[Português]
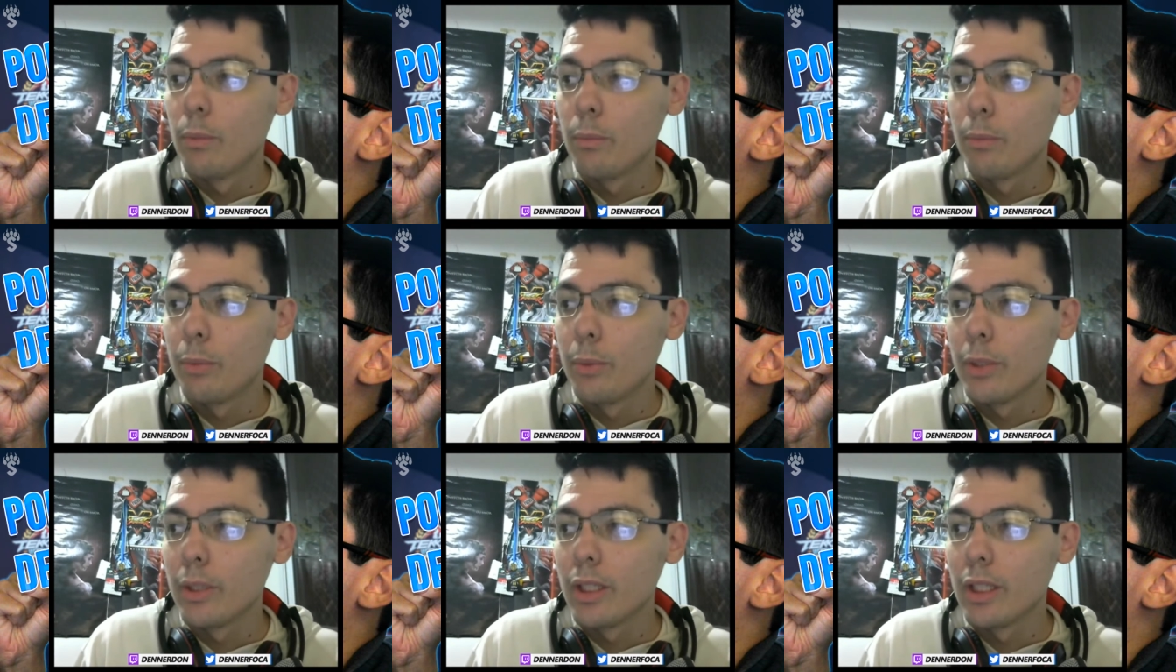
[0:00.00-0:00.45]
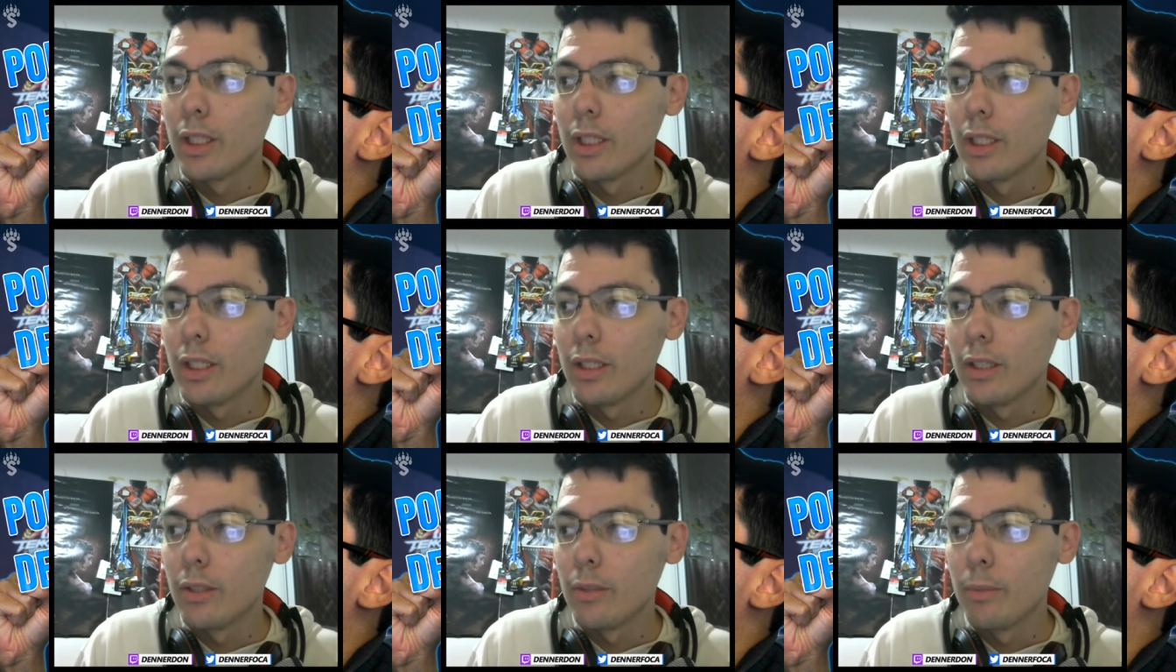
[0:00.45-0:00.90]

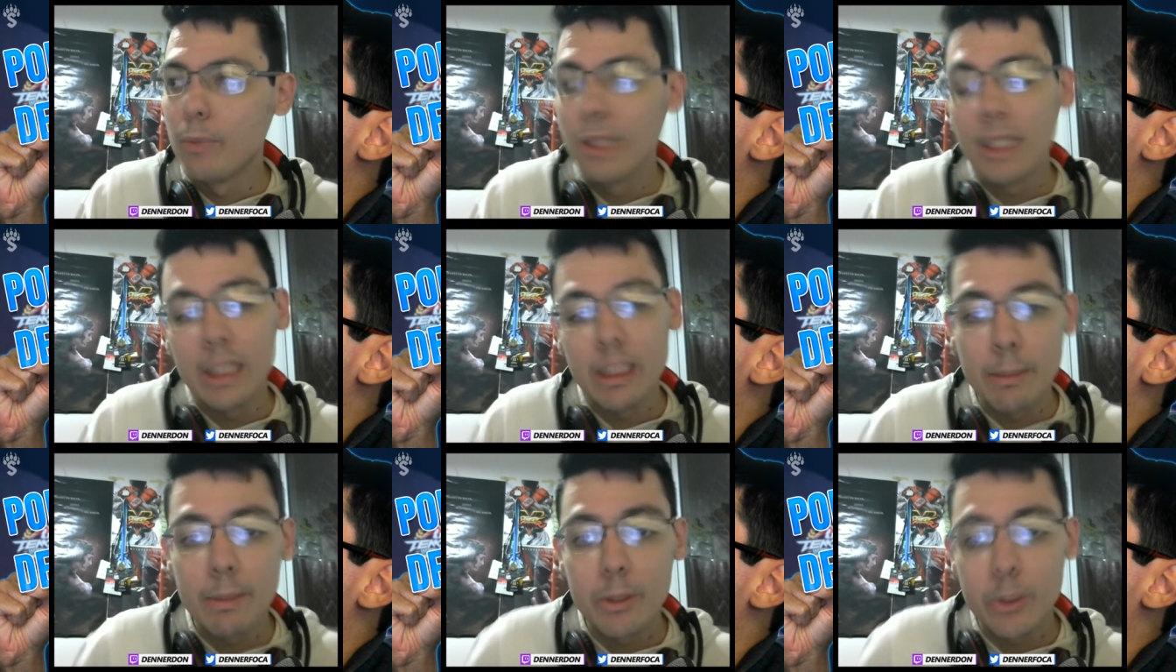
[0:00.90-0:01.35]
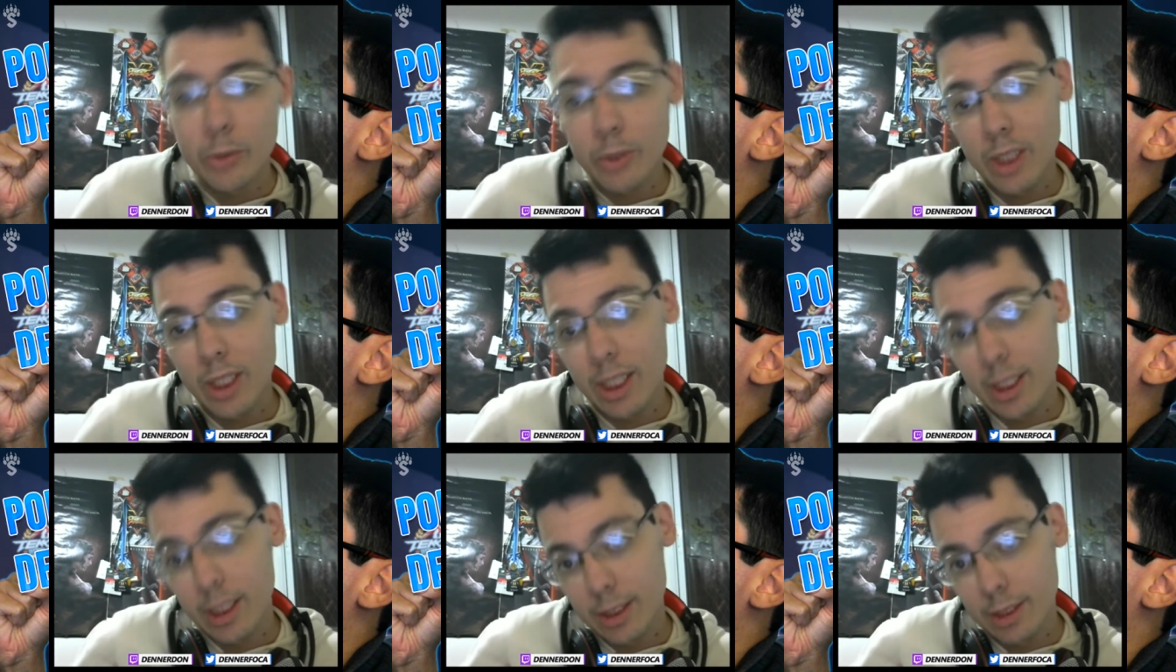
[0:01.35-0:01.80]
Porque me anima a
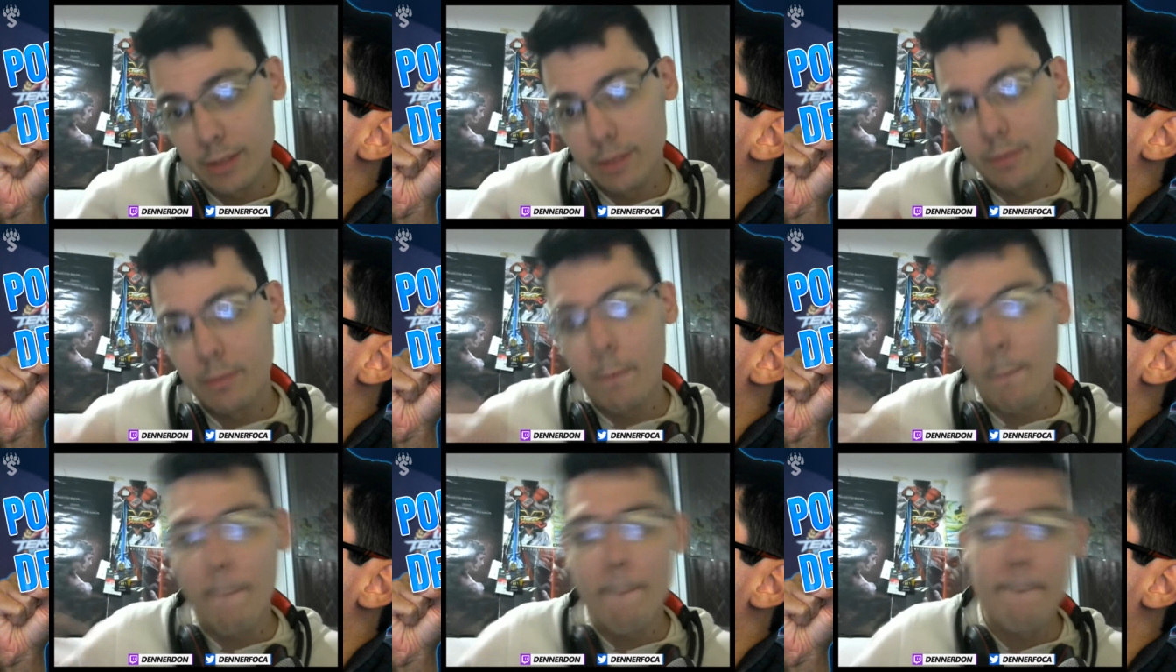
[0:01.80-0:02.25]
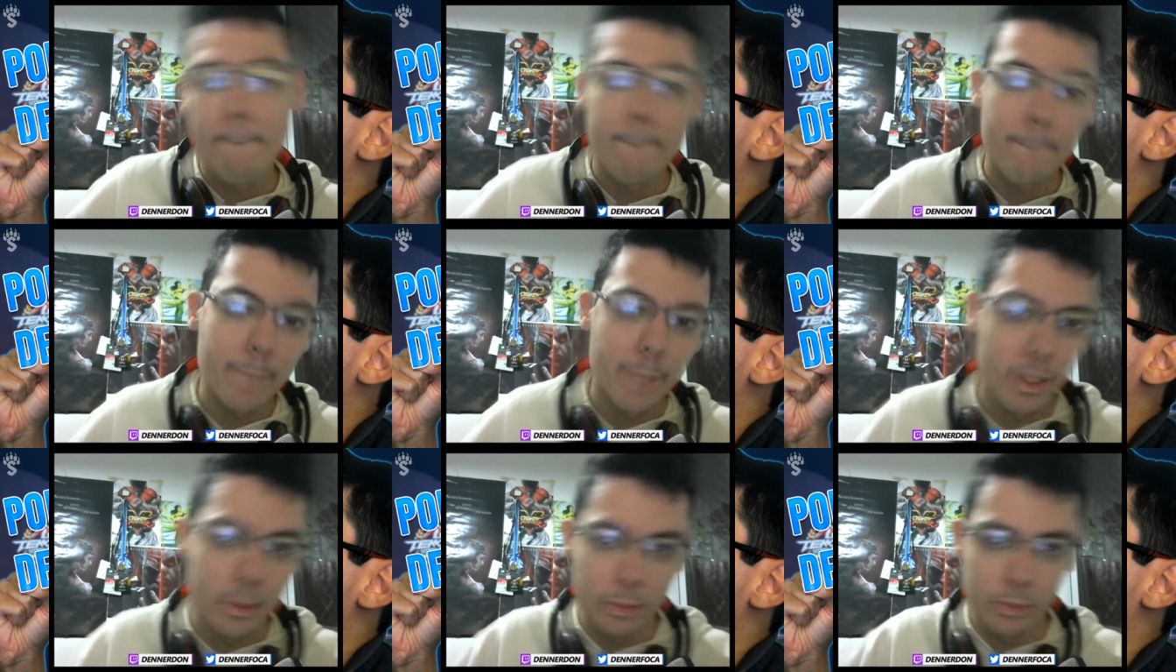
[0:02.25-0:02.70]
jogar
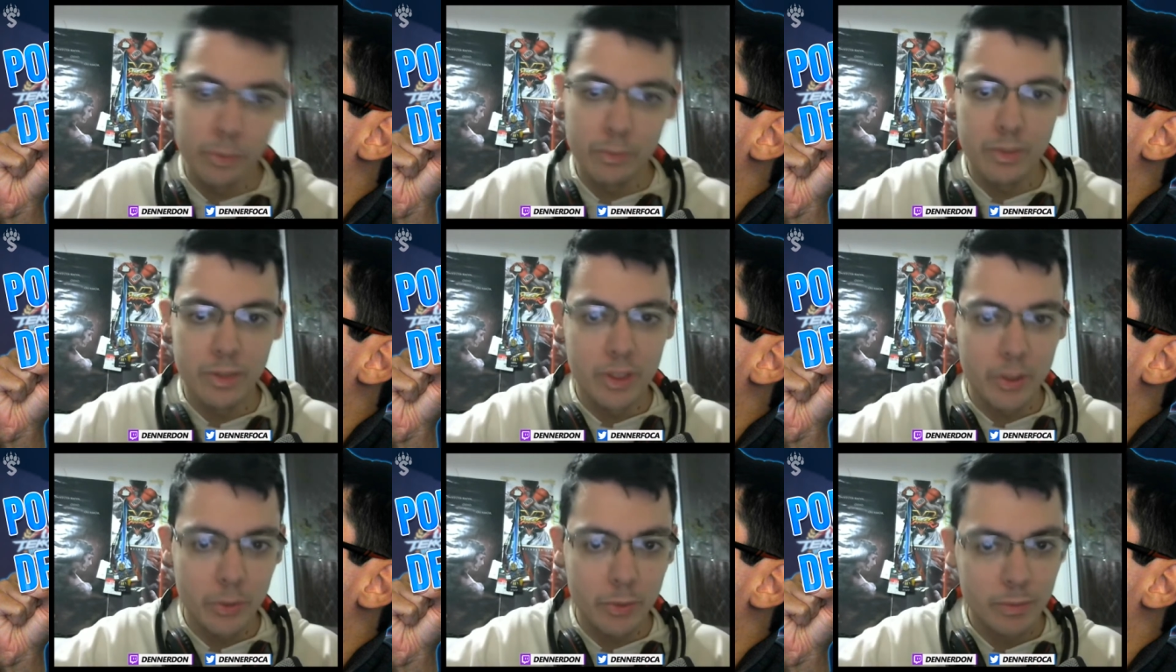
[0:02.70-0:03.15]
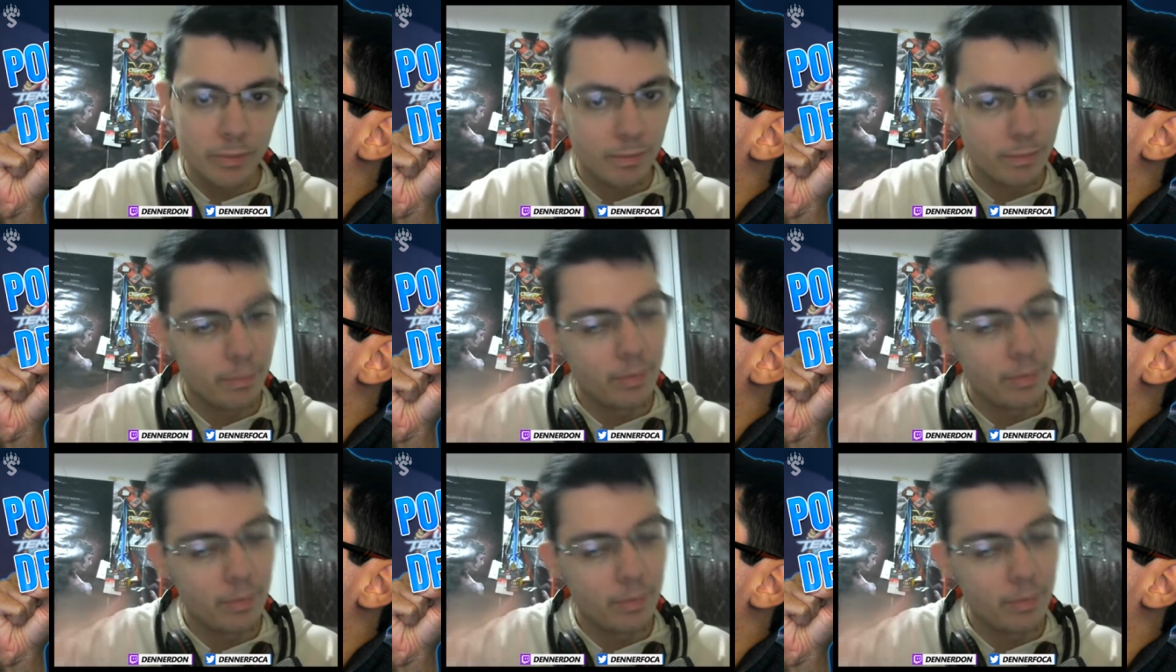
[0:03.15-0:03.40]
pelo vídeo,